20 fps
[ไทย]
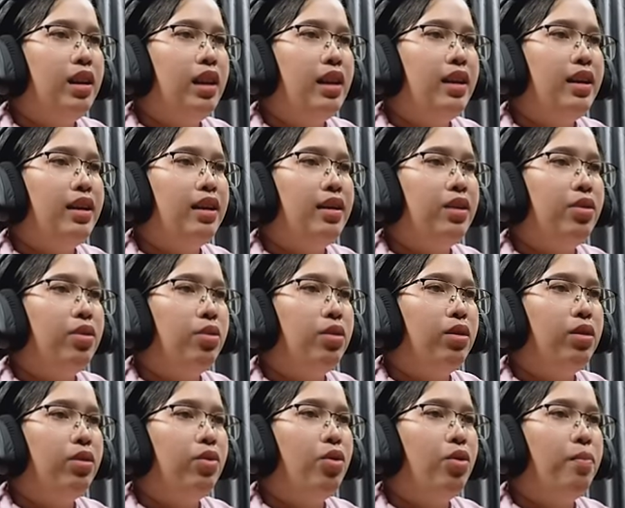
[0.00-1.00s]
เฮ้ย
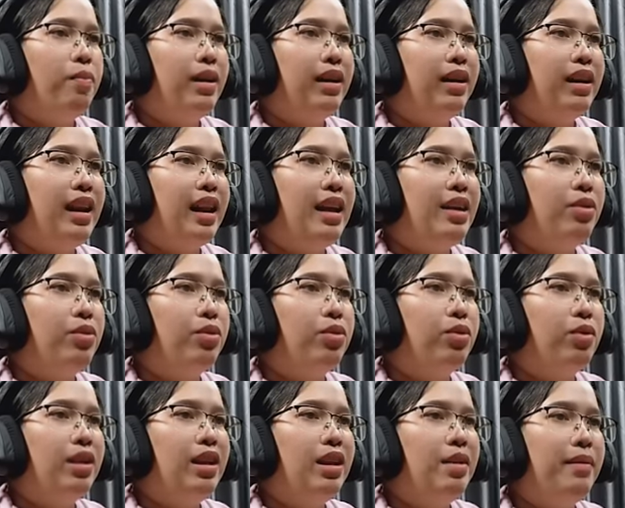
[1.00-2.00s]
ขุดมันอะไร
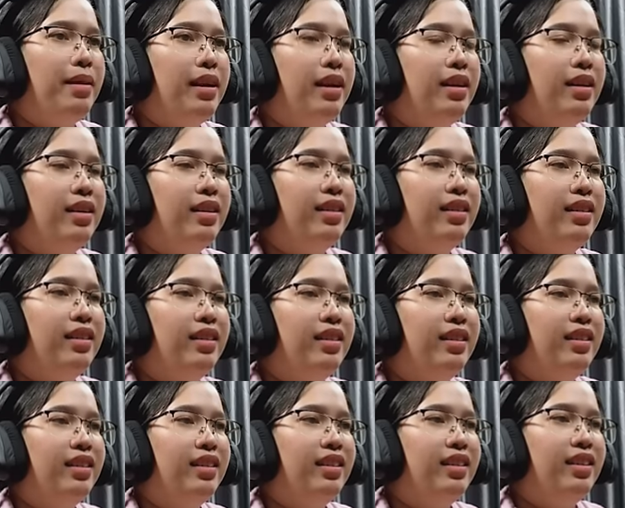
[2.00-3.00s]
ขุดตรงนี้เลยไหม
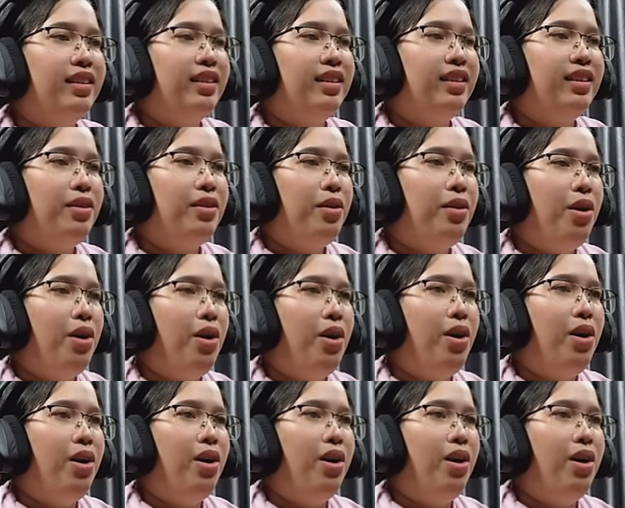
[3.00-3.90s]
โอ้